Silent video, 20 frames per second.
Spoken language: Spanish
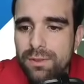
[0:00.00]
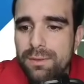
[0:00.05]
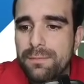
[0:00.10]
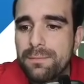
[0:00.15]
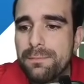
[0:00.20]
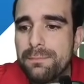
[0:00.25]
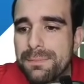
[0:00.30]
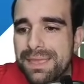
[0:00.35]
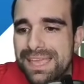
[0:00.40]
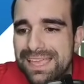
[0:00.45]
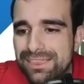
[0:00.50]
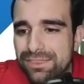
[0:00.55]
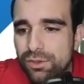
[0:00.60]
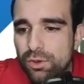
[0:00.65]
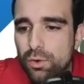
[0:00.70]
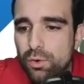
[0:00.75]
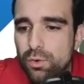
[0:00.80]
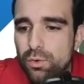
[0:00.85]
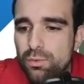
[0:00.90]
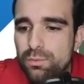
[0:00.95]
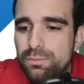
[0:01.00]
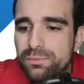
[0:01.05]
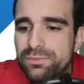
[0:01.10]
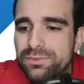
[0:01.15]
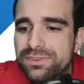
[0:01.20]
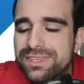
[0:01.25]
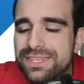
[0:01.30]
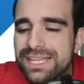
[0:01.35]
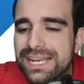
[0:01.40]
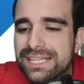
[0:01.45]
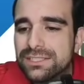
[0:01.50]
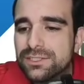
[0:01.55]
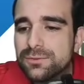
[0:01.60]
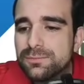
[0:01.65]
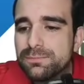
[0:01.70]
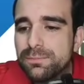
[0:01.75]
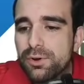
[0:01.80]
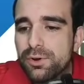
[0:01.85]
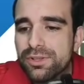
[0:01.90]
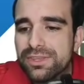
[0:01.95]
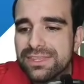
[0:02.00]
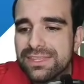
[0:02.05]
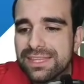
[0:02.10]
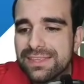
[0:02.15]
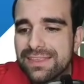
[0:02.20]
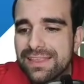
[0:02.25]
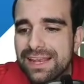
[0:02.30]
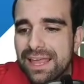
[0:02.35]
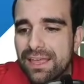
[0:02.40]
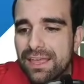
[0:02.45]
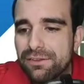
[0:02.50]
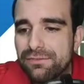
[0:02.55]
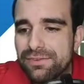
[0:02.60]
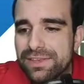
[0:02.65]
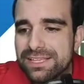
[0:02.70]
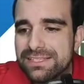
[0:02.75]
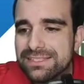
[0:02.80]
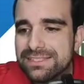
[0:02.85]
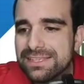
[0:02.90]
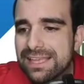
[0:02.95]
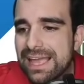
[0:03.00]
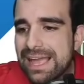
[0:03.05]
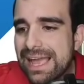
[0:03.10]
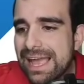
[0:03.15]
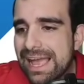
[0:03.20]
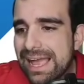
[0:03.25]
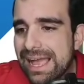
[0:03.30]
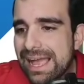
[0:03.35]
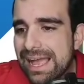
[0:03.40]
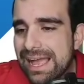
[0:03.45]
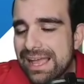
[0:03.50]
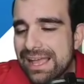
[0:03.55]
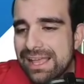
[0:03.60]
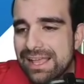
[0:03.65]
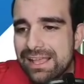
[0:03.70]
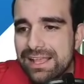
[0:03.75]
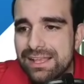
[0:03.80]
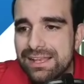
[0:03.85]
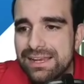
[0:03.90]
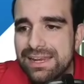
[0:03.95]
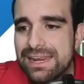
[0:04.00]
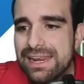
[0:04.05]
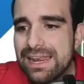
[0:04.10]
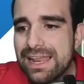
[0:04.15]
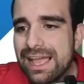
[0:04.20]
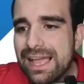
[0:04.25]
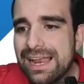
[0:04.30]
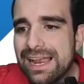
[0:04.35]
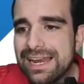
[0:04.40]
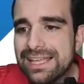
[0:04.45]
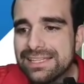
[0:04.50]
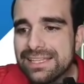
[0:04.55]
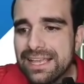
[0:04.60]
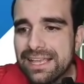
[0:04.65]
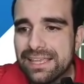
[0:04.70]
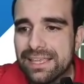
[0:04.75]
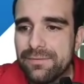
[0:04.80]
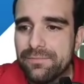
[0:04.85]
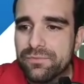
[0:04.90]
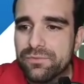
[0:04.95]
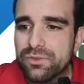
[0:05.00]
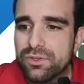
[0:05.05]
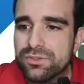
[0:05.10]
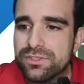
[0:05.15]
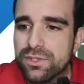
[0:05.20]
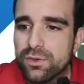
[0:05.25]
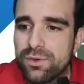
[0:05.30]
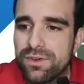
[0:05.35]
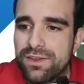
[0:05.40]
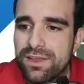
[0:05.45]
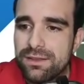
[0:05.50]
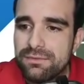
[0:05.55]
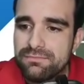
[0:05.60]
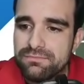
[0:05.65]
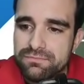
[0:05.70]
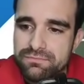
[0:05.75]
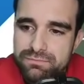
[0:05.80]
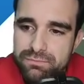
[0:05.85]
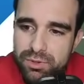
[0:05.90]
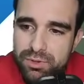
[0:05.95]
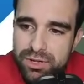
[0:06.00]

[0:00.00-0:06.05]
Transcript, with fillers: medio, un transporte de la defensa al ataque. Entonces Cueva, por